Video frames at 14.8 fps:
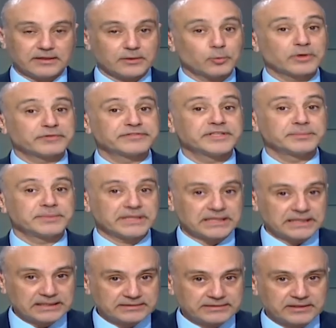وفي
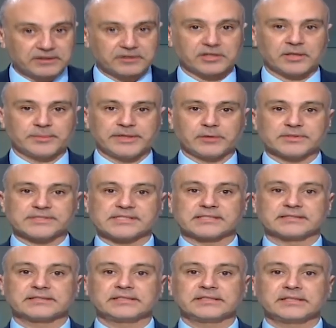ميلاده الرابع
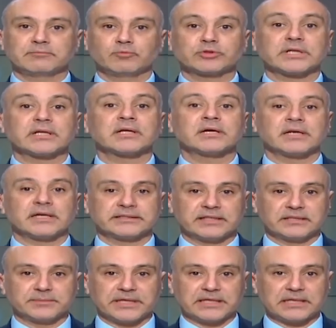والستين
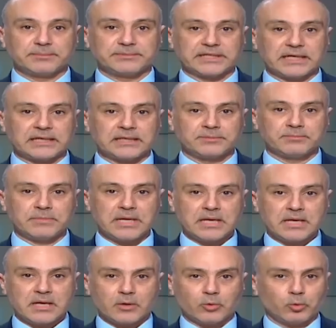متقاعدا من الأمن العام
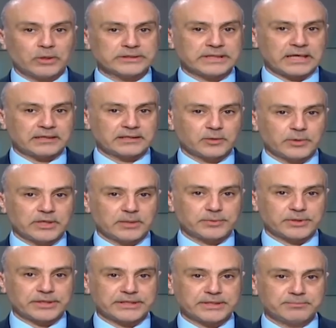وضع اللواء
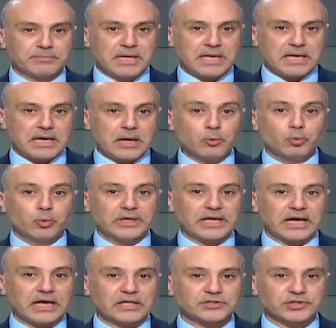إبراهيم
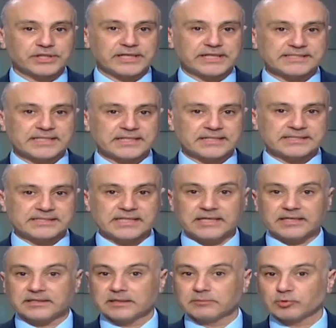أول حجر أساس
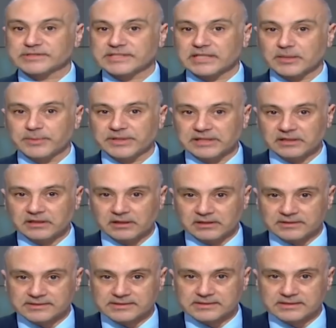للمستقبل
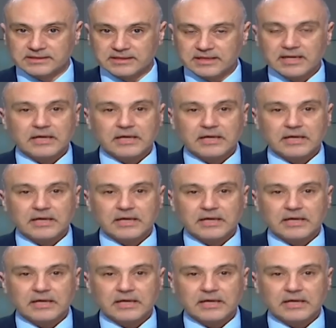الخاص